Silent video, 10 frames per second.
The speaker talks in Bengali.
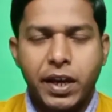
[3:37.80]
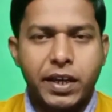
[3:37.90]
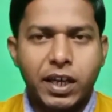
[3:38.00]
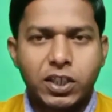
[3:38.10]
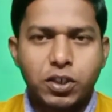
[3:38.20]
এই
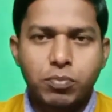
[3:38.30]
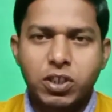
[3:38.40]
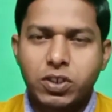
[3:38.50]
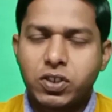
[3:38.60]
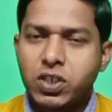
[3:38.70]

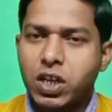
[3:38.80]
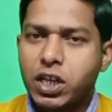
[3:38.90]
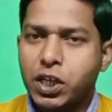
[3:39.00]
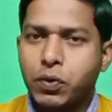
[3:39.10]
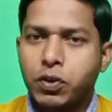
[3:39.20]
ক্যালসিমাস্ট জেল
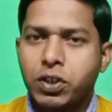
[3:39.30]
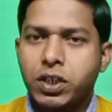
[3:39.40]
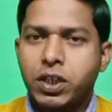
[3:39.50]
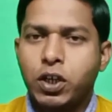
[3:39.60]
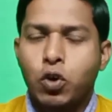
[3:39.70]

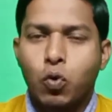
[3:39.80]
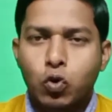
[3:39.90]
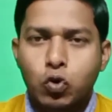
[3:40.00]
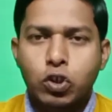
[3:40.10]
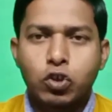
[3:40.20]
লিকুইডটি
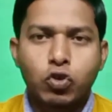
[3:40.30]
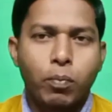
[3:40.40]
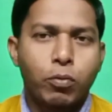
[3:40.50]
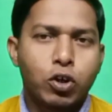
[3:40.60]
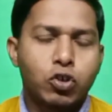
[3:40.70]
ওষুধটি
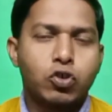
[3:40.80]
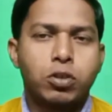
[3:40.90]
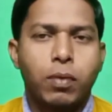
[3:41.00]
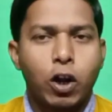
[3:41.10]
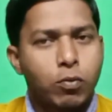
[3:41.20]
সম্পর্কে
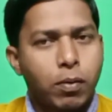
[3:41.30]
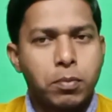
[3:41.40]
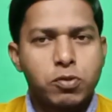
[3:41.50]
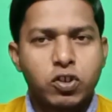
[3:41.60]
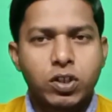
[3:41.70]
যদি ভালোভাবে
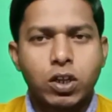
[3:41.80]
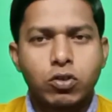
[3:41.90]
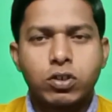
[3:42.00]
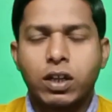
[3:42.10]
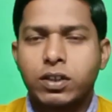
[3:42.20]
বিস্তারিত
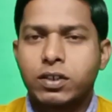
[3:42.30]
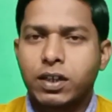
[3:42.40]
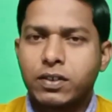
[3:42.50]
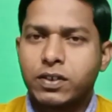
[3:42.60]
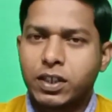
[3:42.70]
জানতে
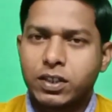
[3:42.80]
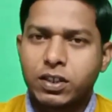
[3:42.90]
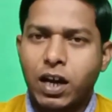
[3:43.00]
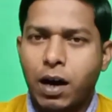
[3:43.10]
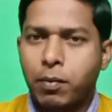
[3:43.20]
চান
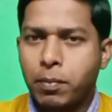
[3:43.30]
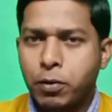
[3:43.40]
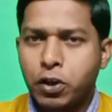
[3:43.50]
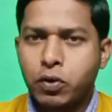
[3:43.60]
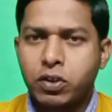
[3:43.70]
সেক্ষেত্রে আমার
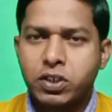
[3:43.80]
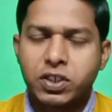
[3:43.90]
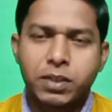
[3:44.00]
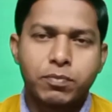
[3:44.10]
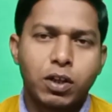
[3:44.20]
ভিডিও
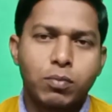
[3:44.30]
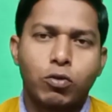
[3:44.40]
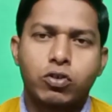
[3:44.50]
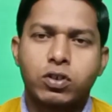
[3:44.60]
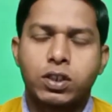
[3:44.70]
ডিসক্রিপশন
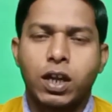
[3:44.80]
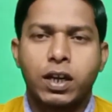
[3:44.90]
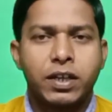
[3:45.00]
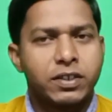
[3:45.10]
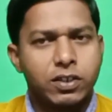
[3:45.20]
বক্সে তার
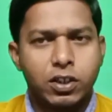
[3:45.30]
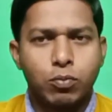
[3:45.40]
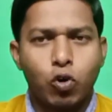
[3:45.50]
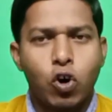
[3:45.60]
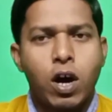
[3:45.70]
লিঙ্ক দিয়ে
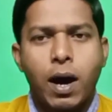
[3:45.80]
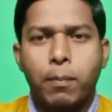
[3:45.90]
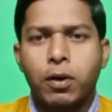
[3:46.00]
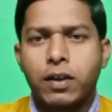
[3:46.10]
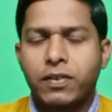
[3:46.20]
দেবো
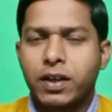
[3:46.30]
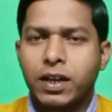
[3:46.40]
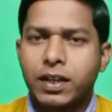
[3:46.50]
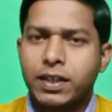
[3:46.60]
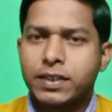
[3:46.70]
আপনারা
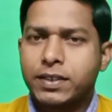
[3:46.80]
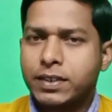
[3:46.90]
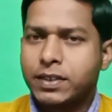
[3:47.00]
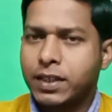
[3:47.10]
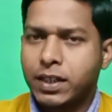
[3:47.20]
সেখানে গিয়ে সে
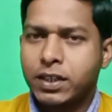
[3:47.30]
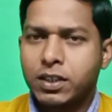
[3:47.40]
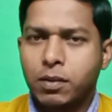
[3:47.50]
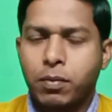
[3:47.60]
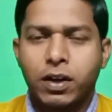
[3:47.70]
দেখে
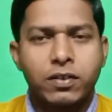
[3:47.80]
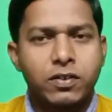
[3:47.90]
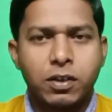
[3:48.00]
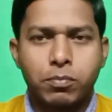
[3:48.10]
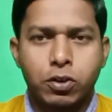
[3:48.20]
নিতে পারেন
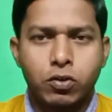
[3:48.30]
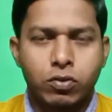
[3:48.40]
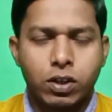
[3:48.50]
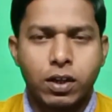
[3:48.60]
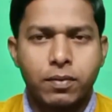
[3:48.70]
সেই
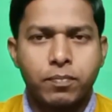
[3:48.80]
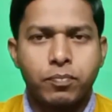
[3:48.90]
ভিডিওটা